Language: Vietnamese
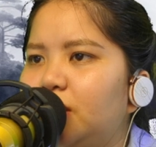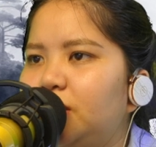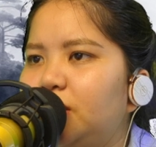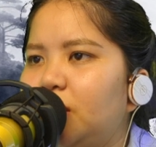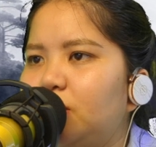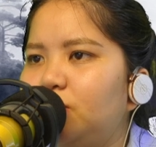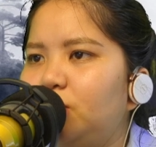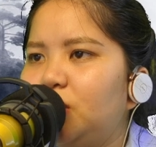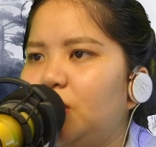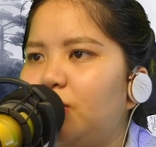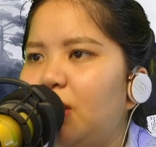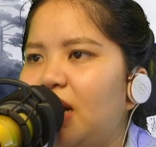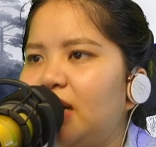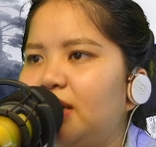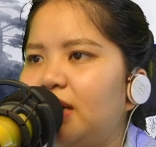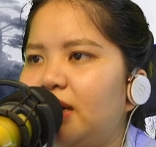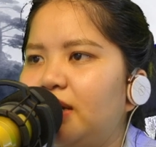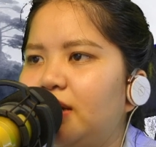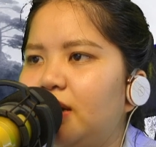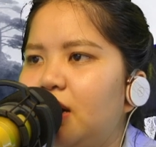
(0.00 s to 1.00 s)
trong chốc
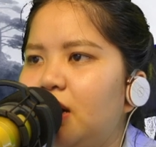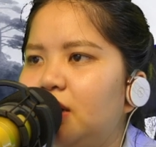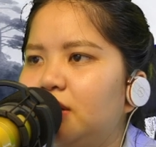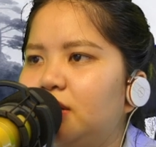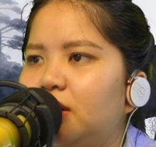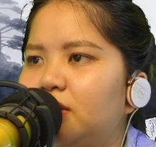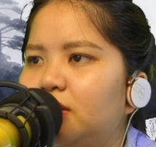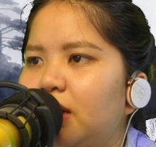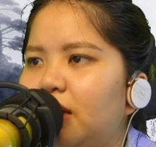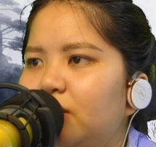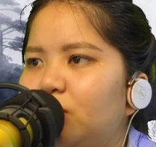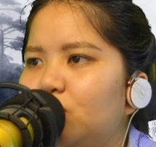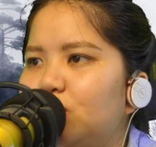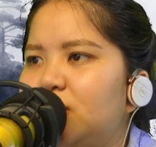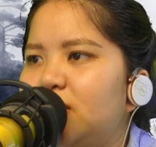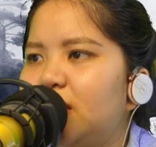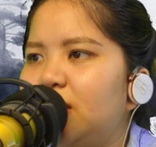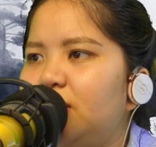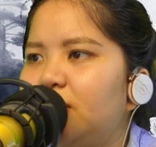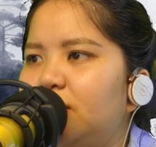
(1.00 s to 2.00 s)
lát này thân thể tu
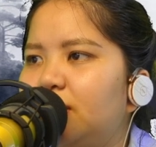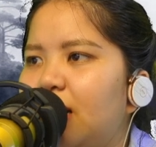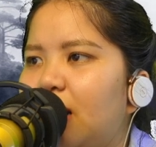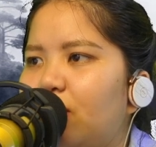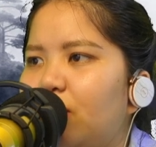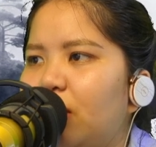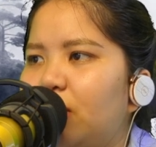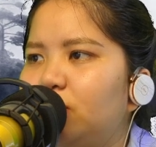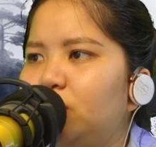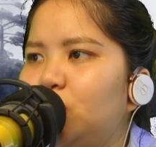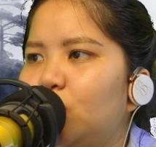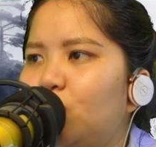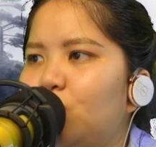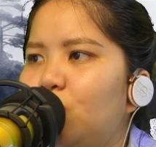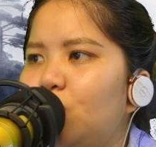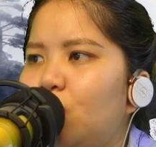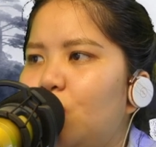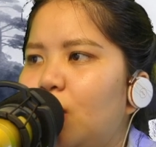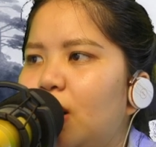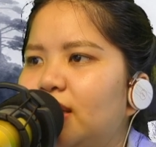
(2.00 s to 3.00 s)
sĩ dưỡng đạo héo
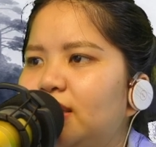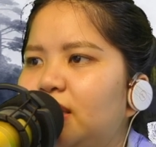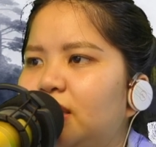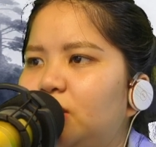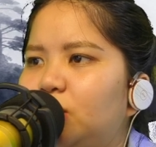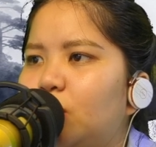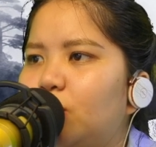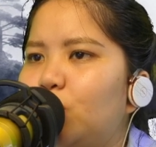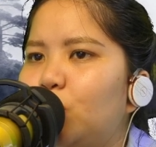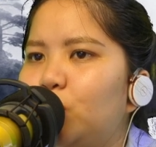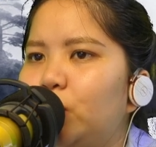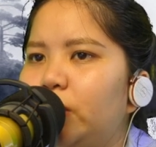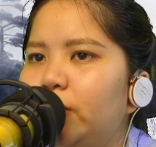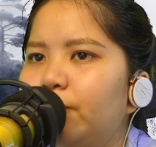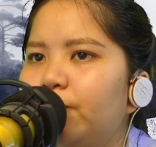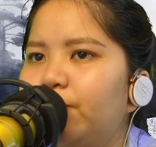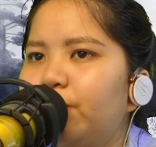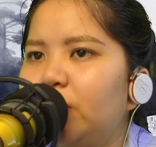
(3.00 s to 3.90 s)
rũ hóa thành trò bụi